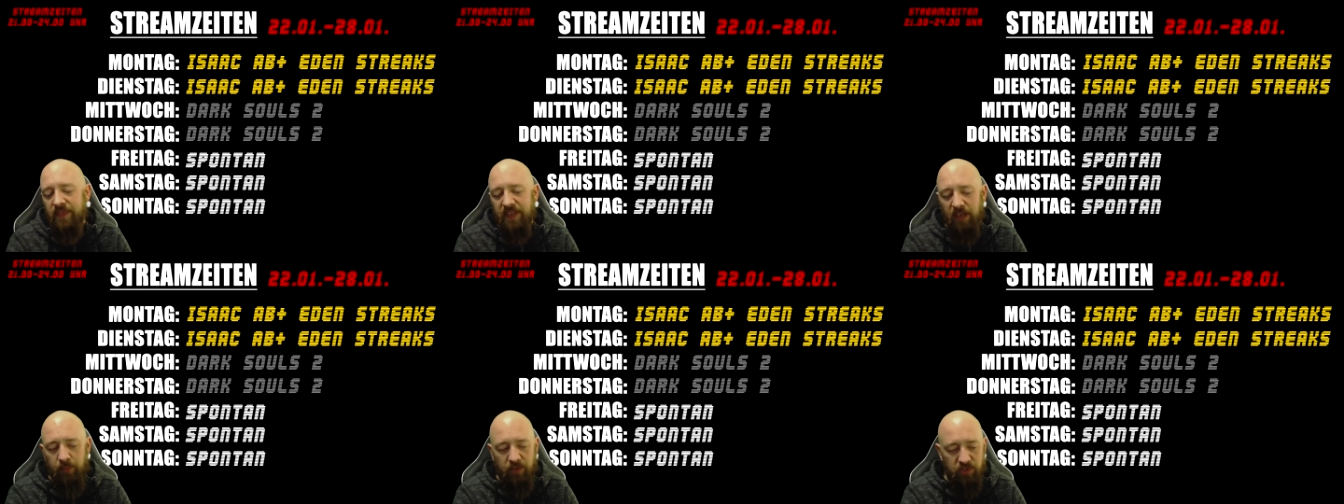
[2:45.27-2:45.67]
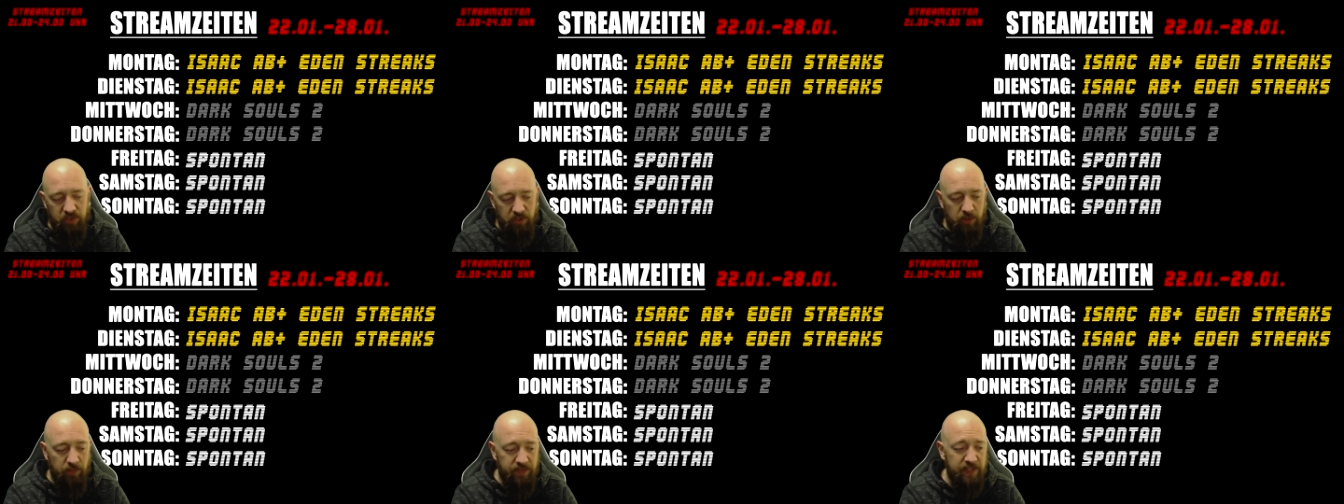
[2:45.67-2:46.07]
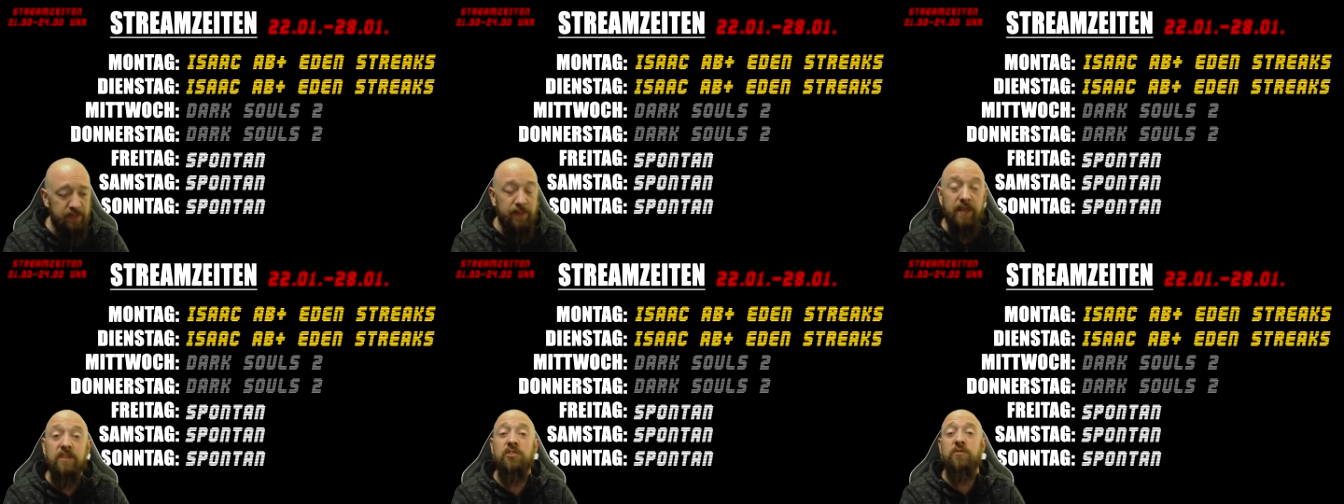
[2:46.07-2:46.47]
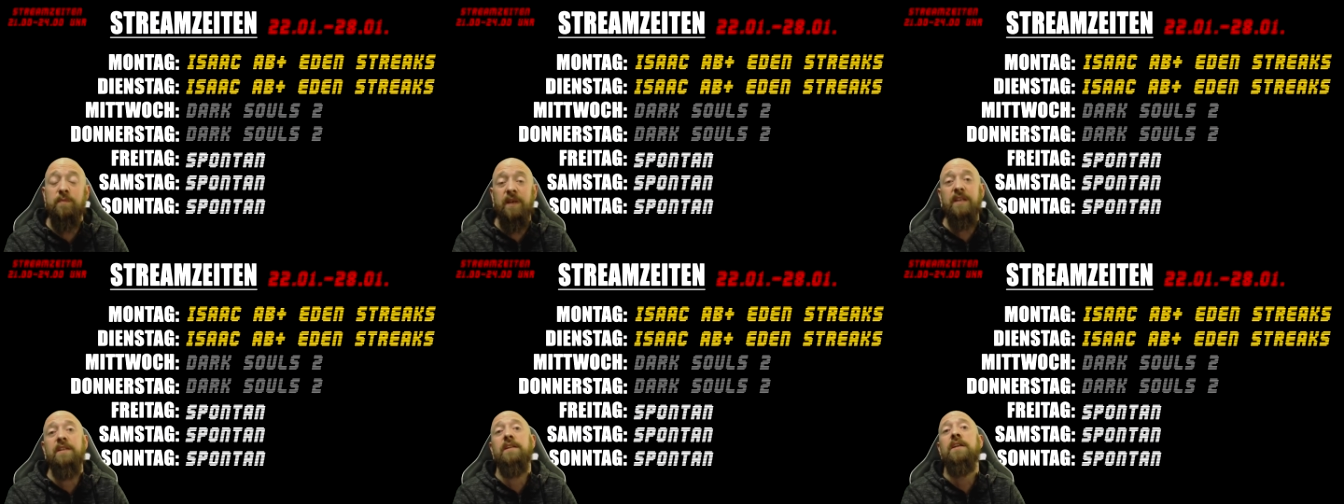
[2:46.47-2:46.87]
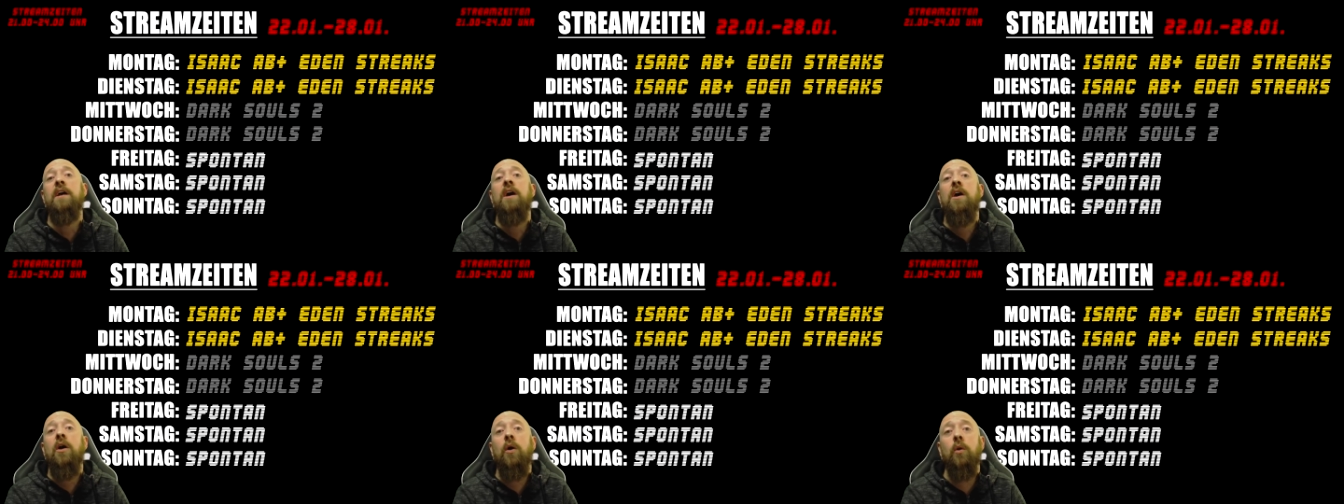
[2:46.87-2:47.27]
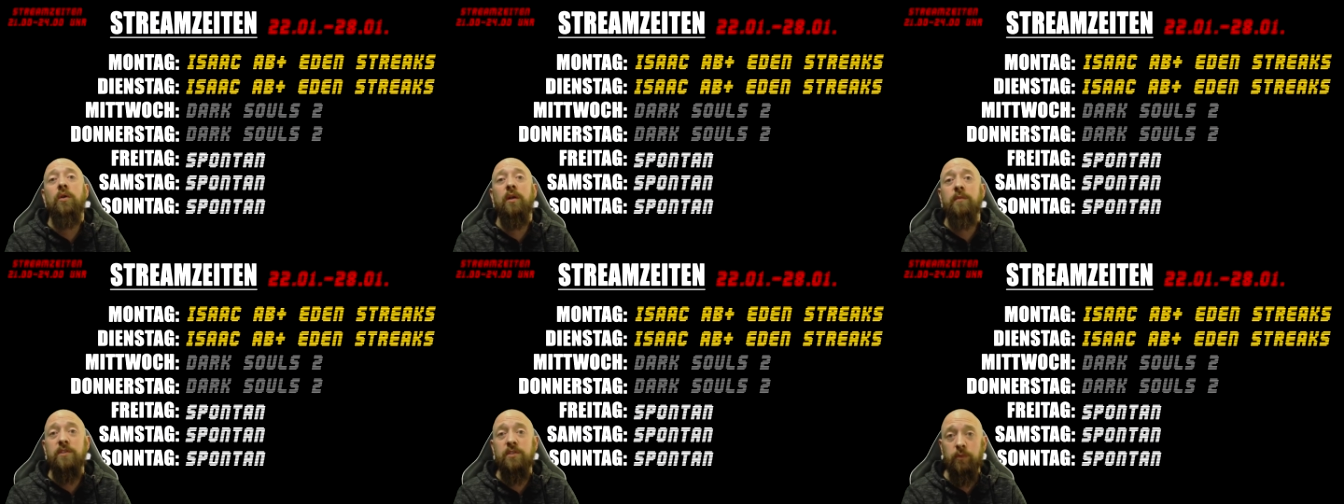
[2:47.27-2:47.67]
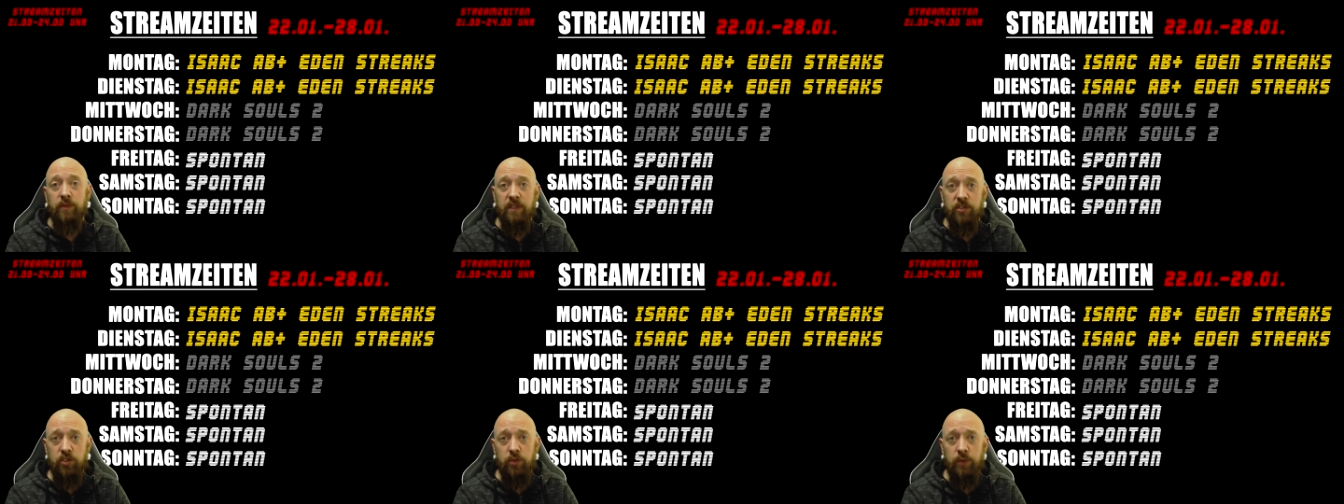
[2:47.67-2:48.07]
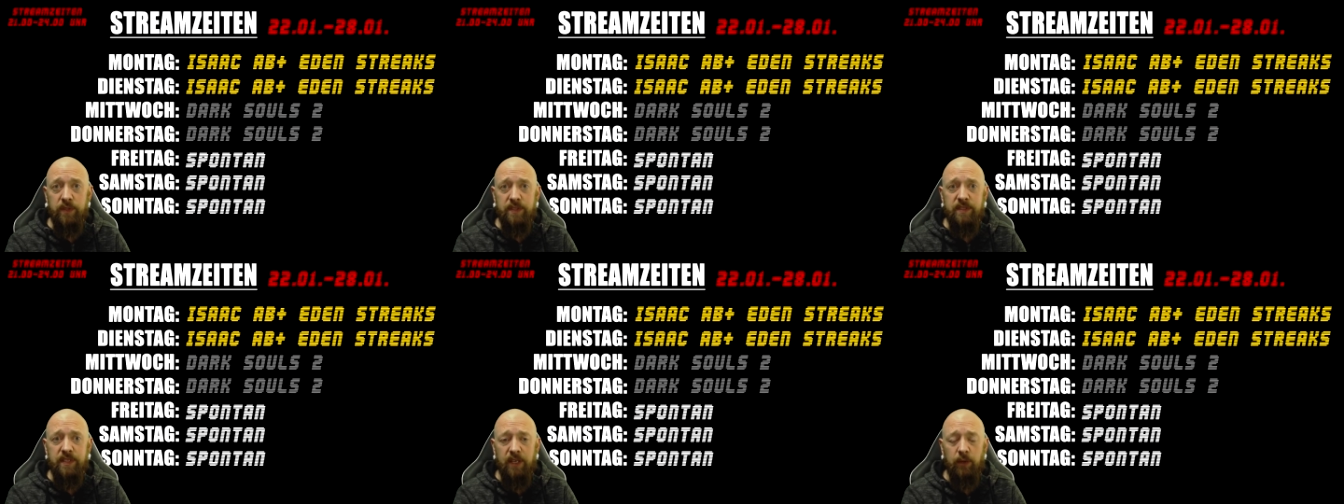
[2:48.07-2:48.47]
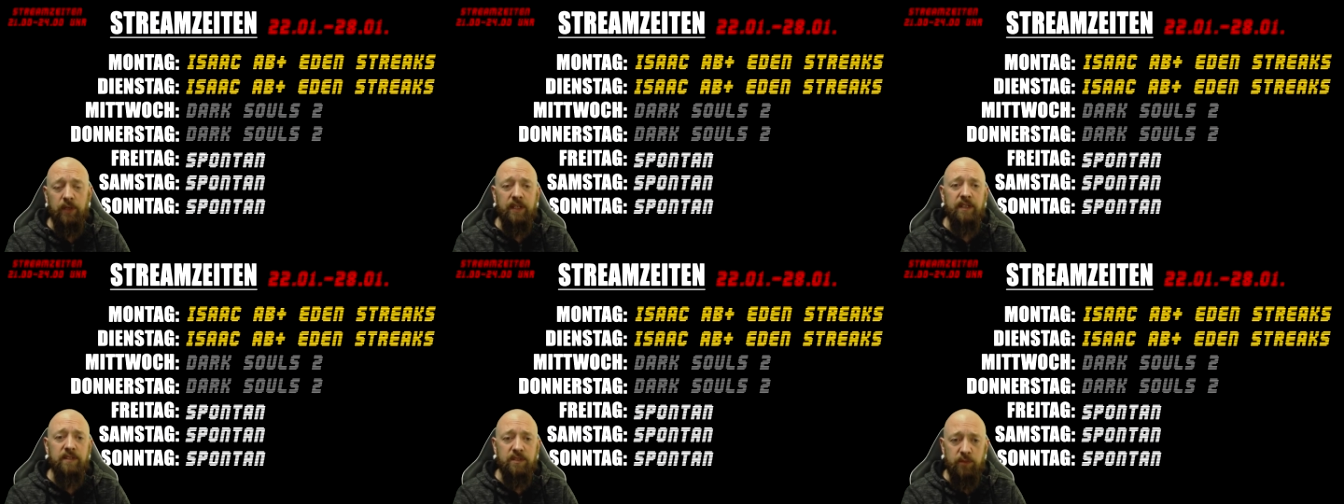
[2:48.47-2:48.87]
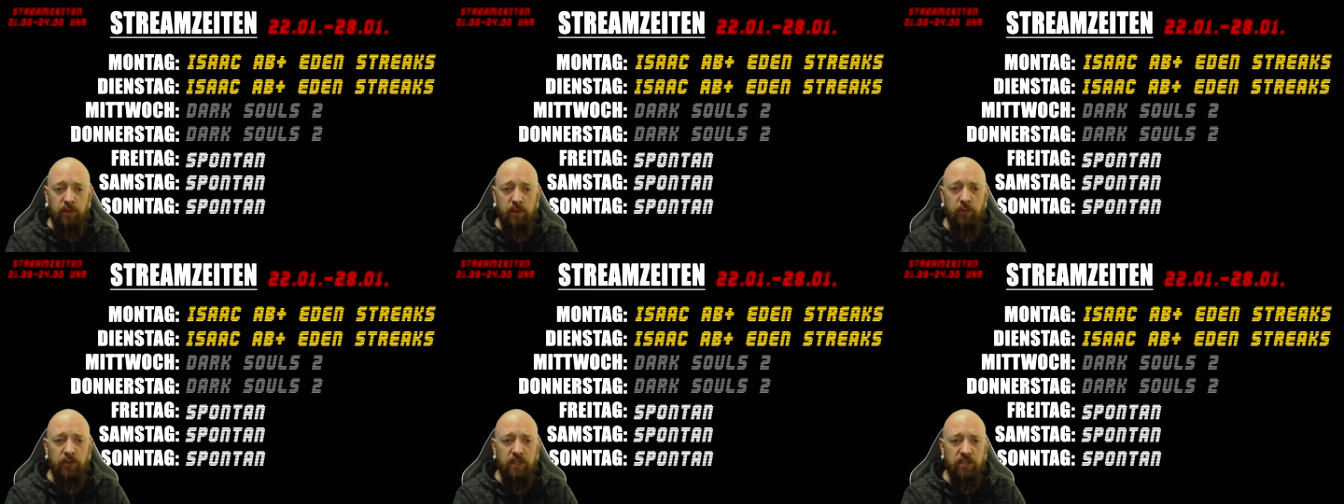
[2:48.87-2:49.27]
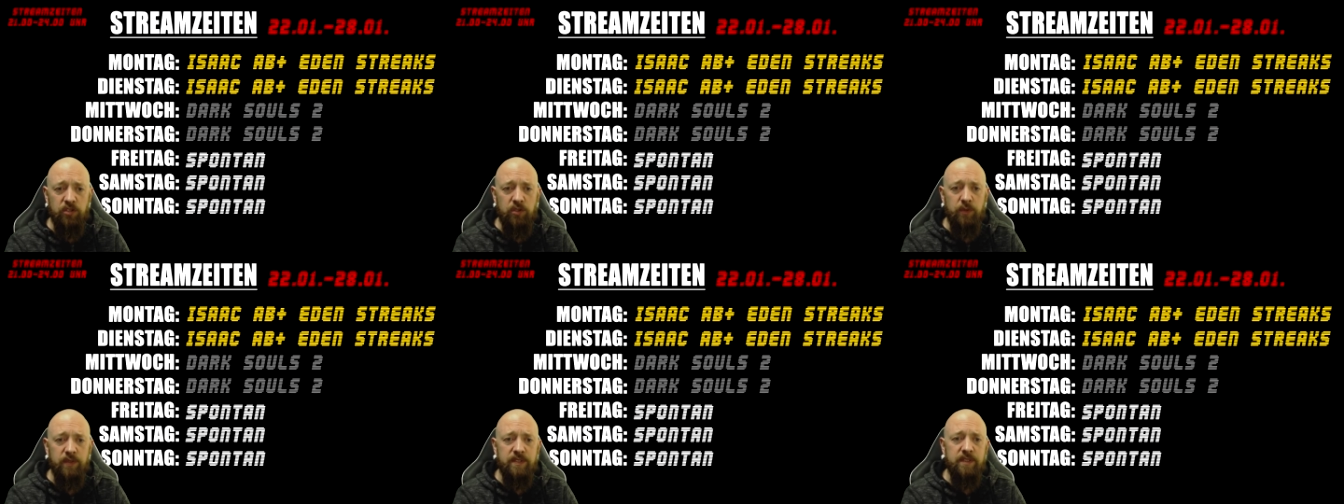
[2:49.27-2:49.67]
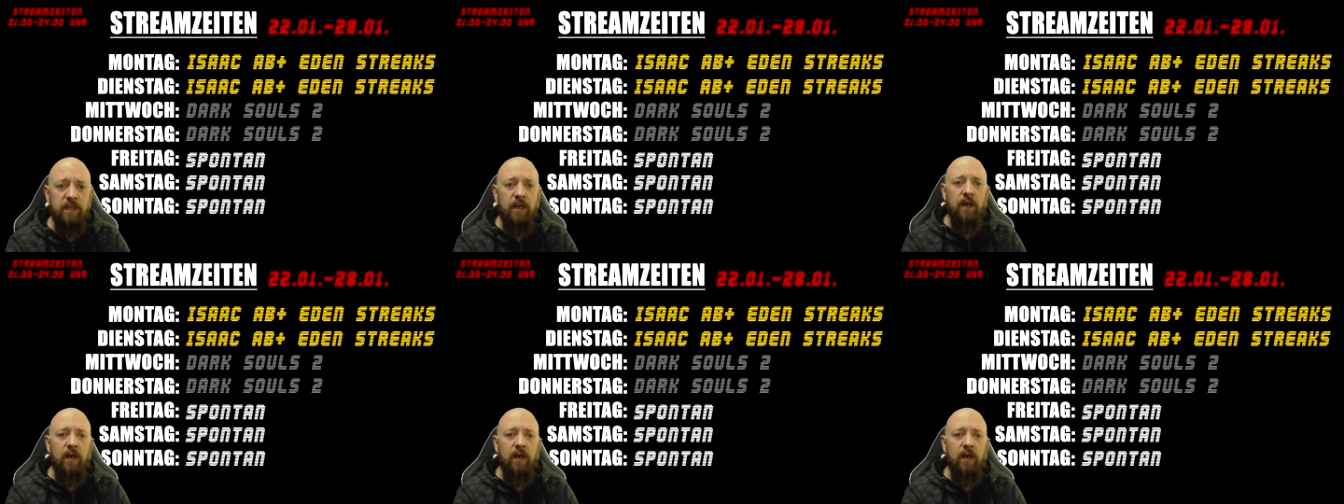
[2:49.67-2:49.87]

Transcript: Die haben auch schon öfters mal gespendet oder mich unterstützt, ja, oder den Stream unterstützt.